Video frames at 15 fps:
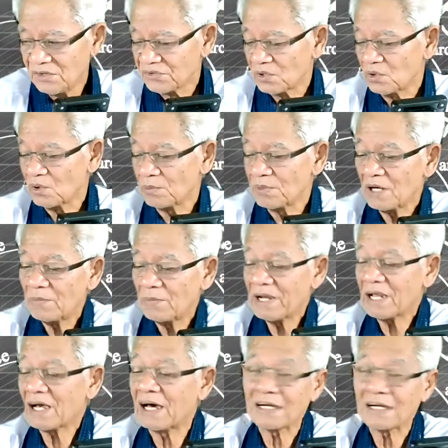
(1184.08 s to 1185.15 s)
สรุปแล้วไม่
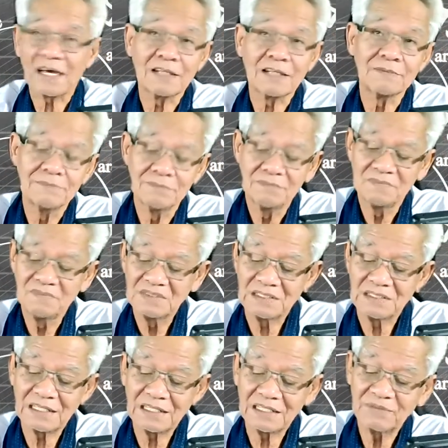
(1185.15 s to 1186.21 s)
ได้ขาดกัน
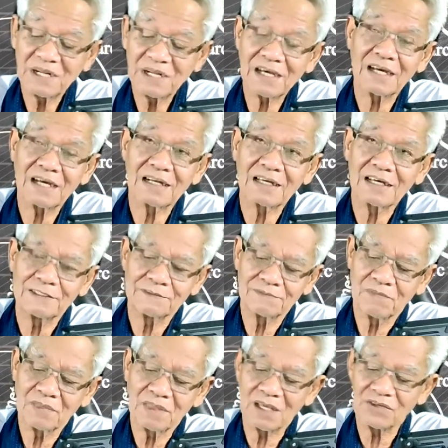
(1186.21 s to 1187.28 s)
นะไม่ได้ขาดกัน
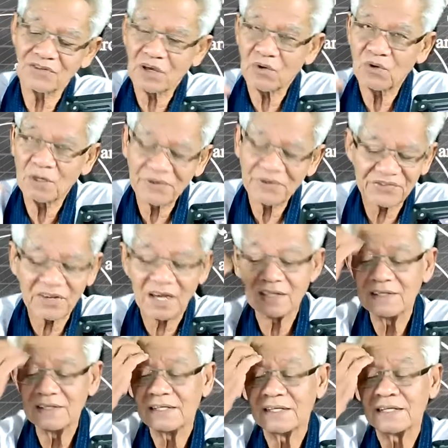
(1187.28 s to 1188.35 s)
แต่ใช้คนละภาษา
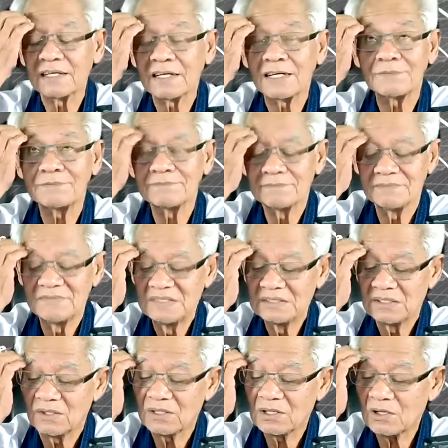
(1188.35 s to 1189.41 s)
ท่านเองครับ
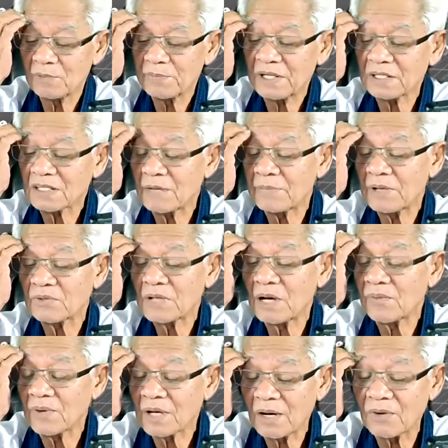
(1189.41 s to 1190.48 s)
ของเขาก็ไปตามแนวทาง
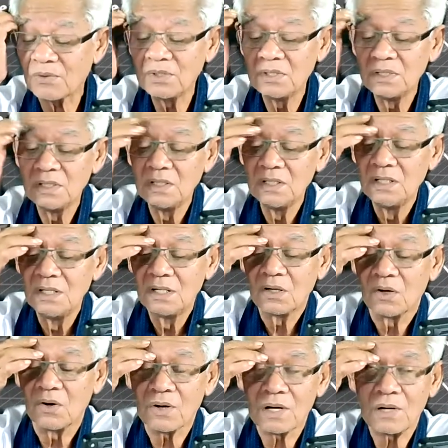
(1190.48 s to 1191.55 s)
ของเขา
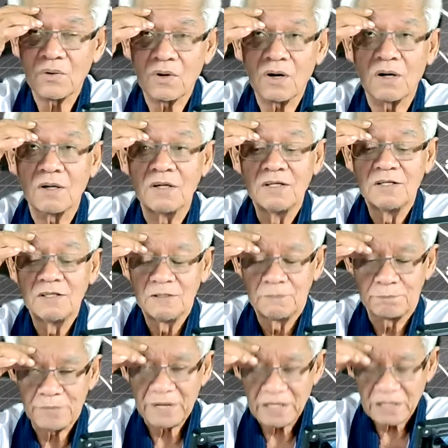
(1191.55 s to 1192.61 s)
ของเราก็
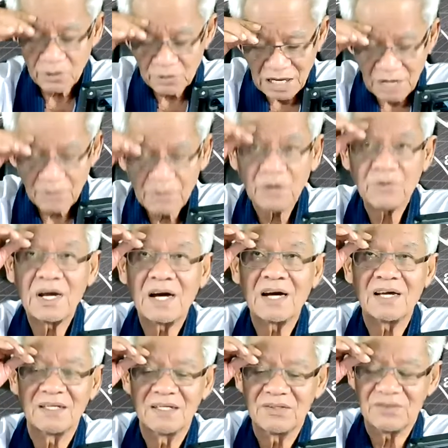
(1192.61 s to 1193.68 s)
ไปแนวทางของเขาได้
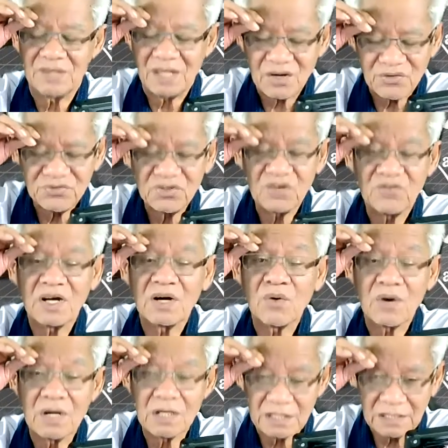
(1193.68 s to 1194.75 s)
แต่เราเชื่อว่าเรา
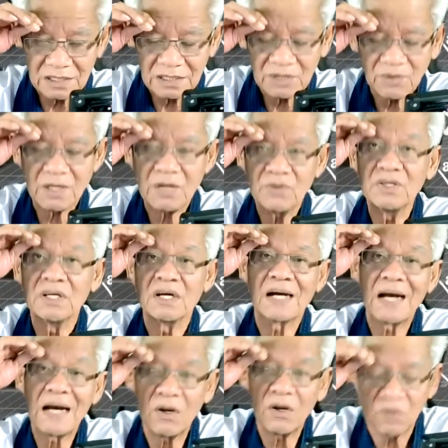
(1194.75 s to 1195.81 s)
เกินกว่าเขาหนึ่ง
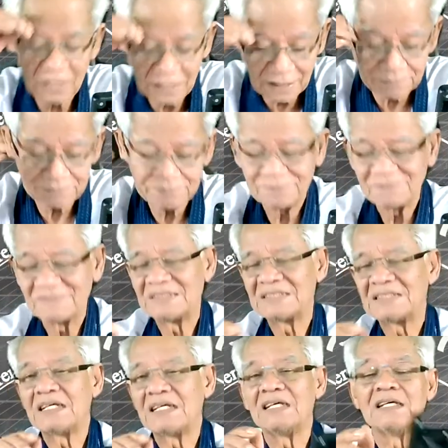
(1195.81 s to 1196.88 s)
เก้านะครับ
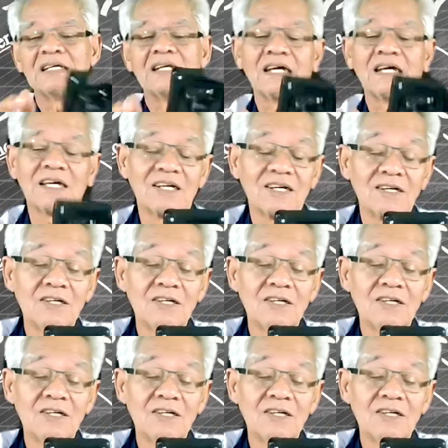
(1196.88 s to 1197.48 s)
นี่นะ